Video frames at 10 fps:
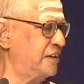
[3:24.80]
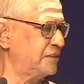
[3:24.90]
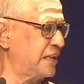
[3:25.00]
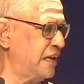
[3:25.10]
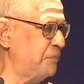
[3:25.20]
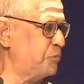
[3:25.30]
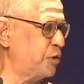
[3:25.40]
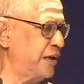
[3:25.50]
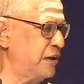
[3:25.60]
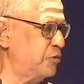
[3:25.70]

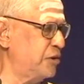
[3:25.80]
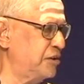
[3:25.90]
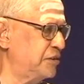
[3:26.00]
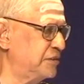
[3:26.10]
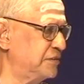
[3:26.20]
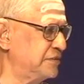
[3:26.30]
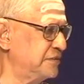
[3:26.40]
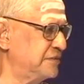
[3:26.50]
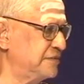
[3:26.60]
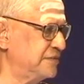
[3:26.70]
தலைப்புடைய ஒரு
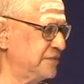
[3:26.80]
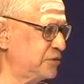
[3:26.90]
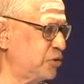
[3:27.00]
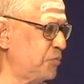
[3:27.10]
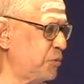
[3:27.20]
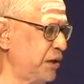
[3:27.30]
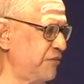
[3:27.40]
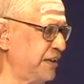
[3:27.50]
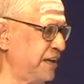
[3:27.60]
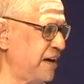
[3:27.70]

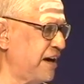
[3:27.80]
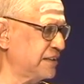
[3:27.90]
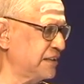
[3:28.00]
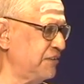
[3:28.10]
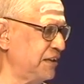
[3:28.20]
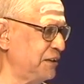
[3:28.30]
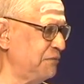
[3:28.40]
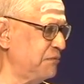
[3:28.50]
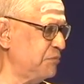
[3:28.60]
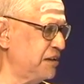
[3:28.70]
சொற்பொழிவை ஆற்ற
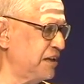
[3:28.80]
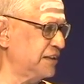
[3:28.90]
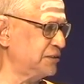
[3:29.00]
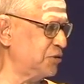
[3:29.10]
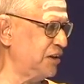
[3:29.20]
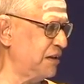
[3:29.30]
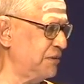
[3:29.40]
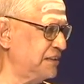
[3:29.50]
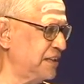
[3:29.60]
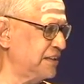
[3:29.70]
வேண்டும் என்பதாக சொல்லி
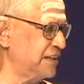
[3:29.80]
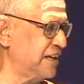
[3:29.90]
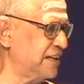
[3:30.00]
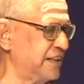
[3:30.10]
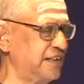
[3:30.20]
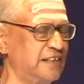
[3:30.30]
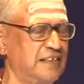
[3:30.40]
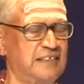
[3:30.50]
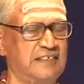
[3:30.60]
அமைத்திருக்கிறார்கள் என்று